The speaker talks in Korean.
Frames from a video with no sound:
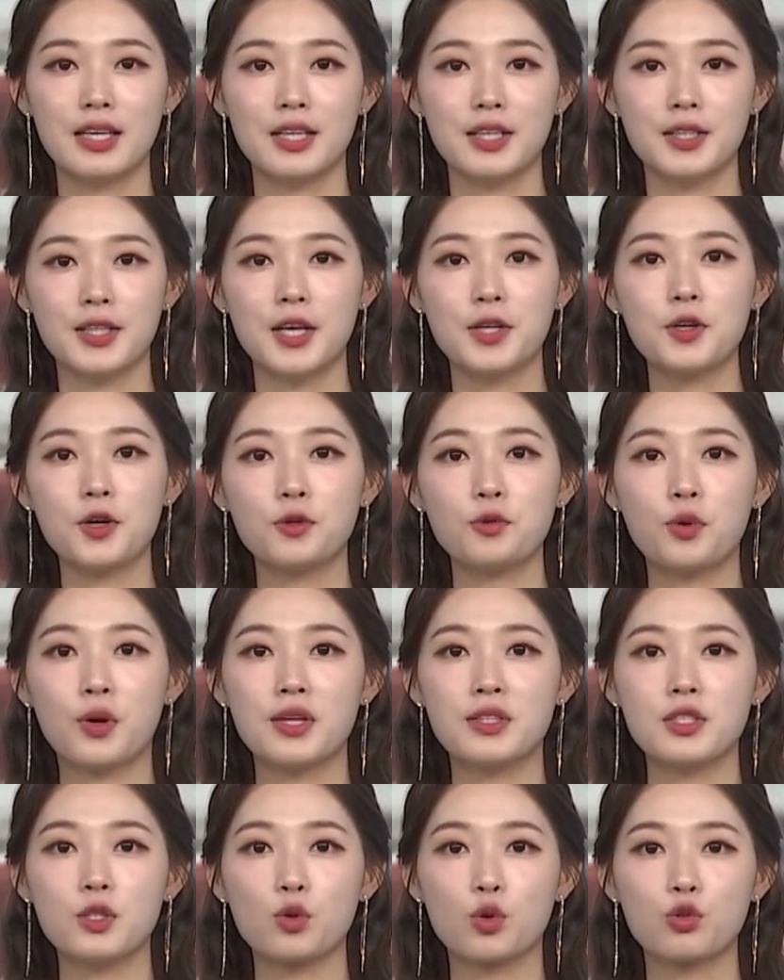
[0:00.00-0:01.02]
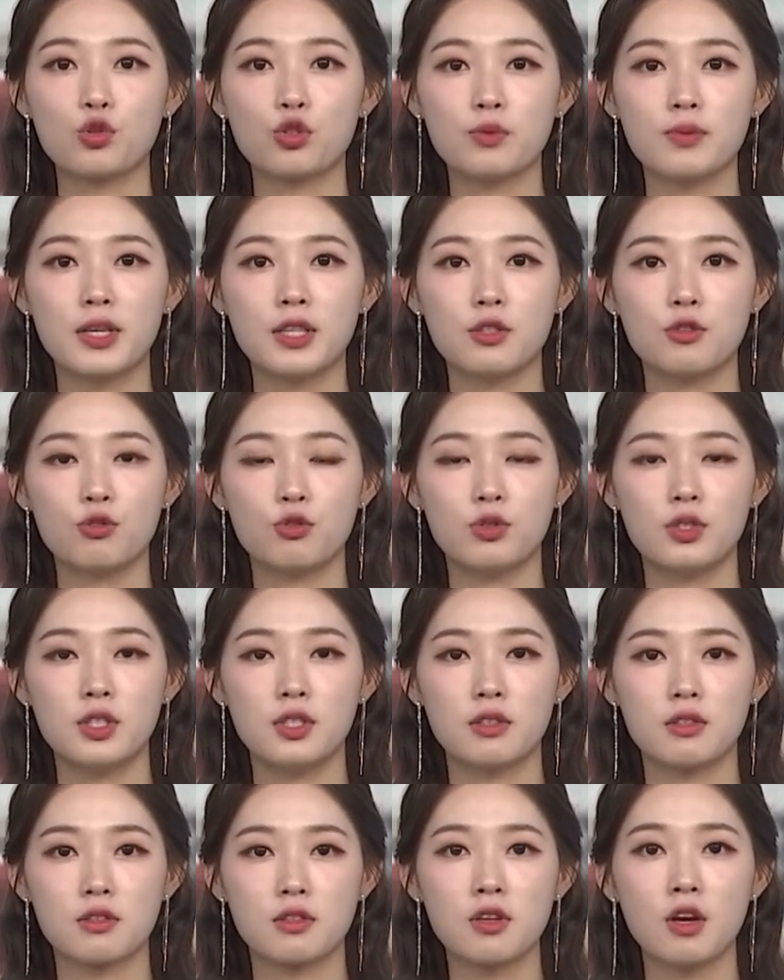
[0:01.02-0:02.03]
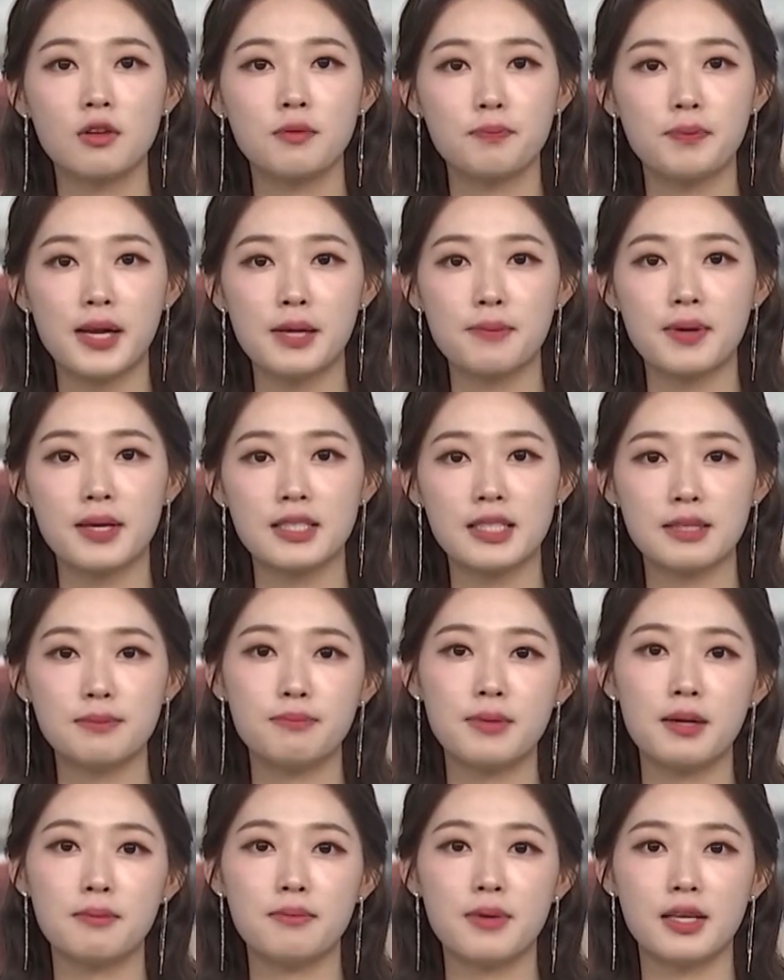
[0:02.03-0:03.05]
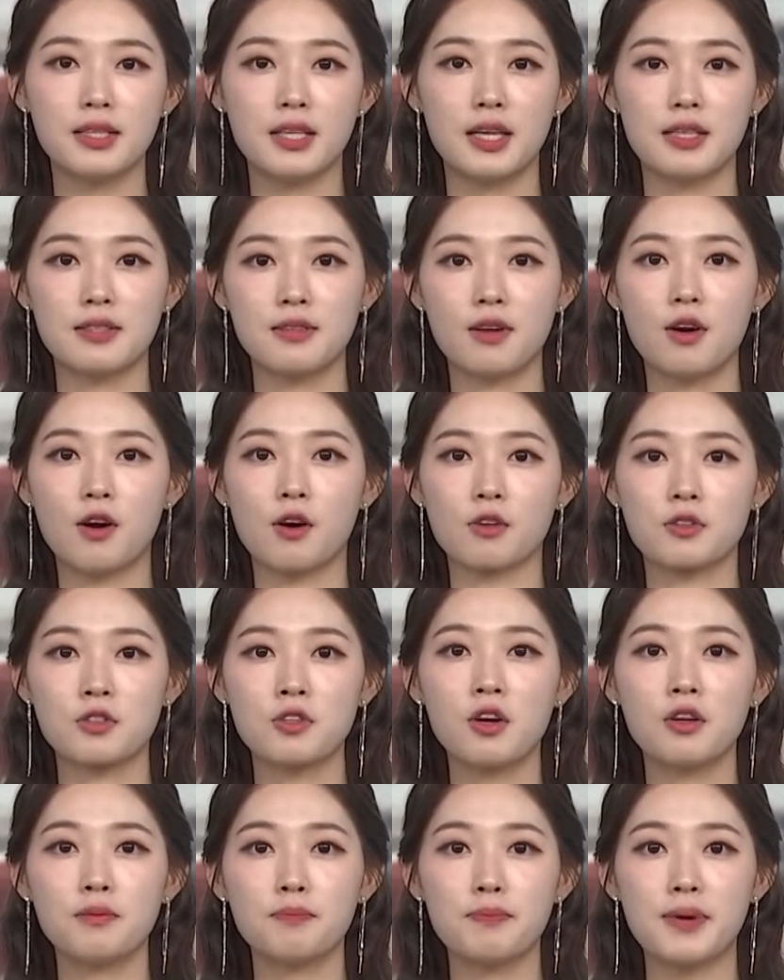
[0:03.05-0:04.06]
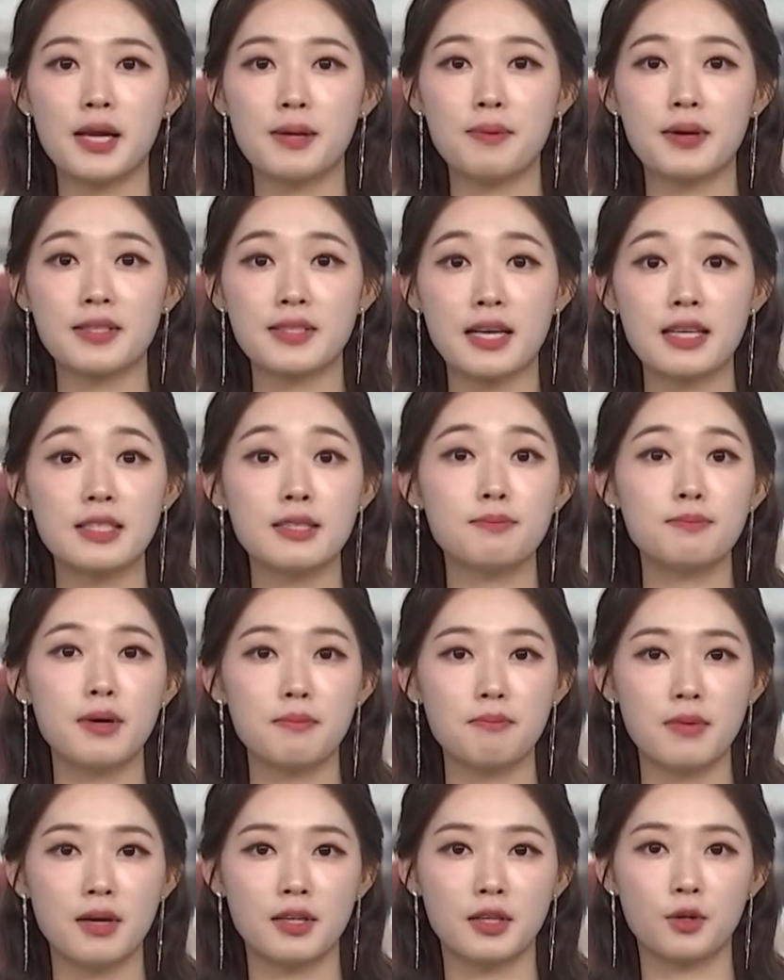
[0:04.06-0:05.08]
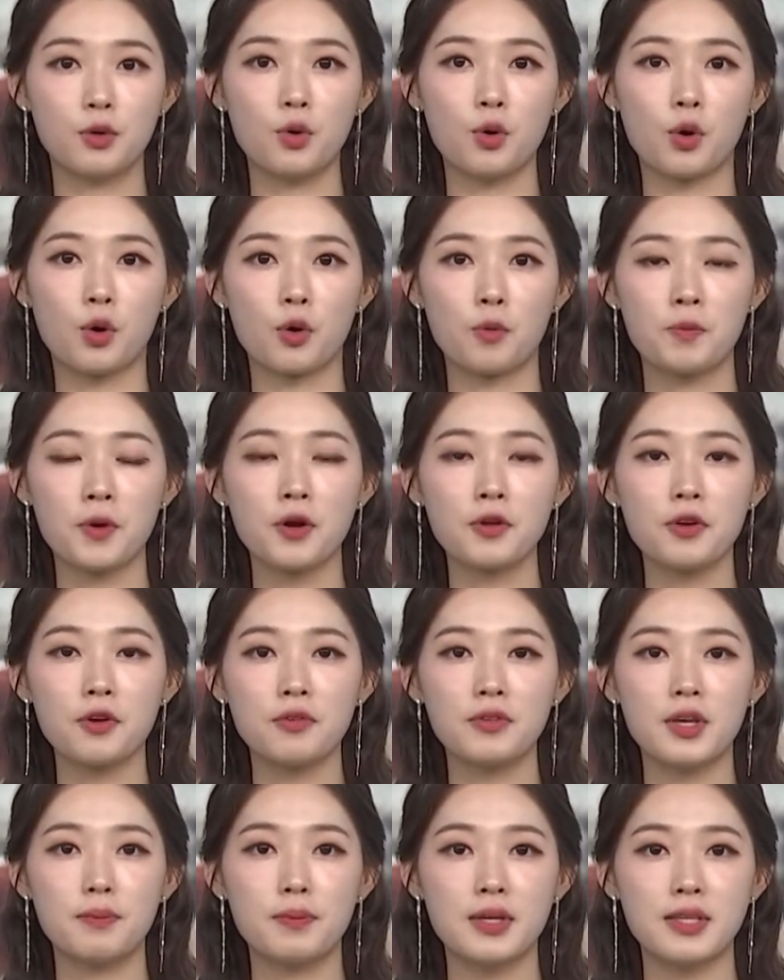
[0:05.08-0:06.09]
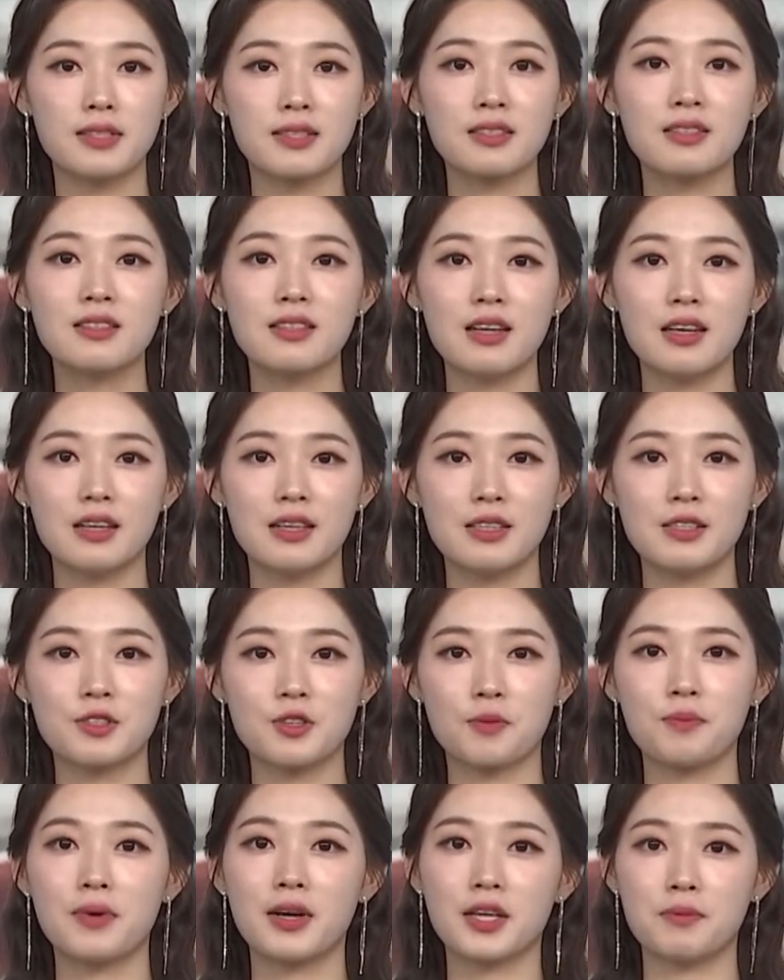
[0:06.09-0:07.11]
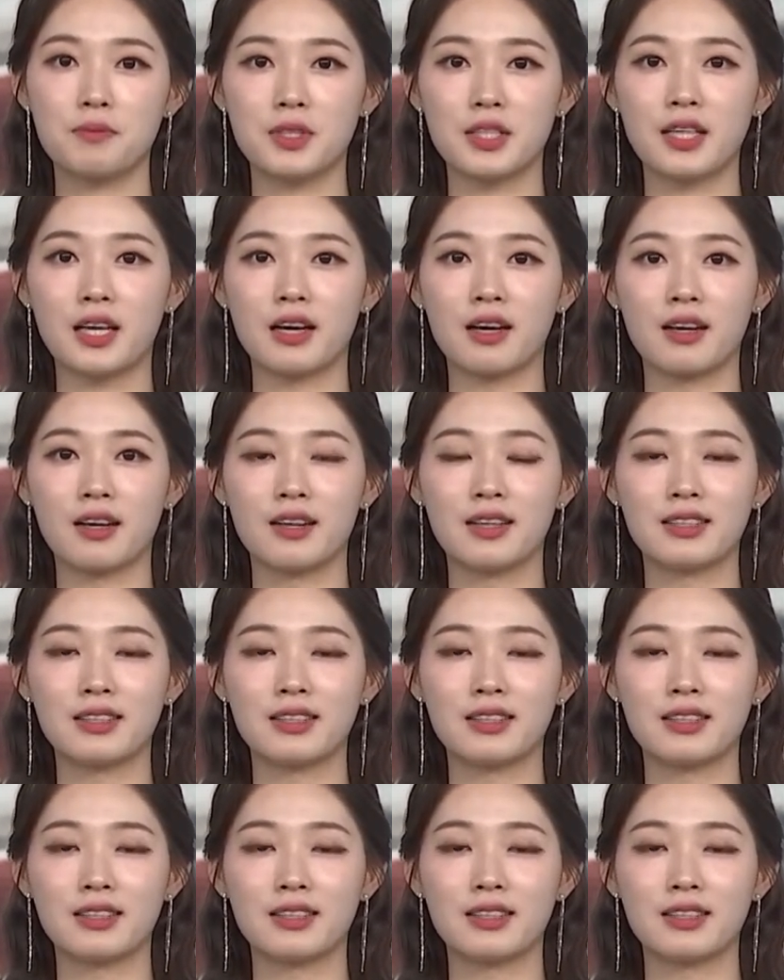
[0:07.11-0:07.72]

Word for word: 내년 돼지 도축 마릿수는 1,810만 마리에서 1,840만 마리로 평년 대비 증가할 전망입니다.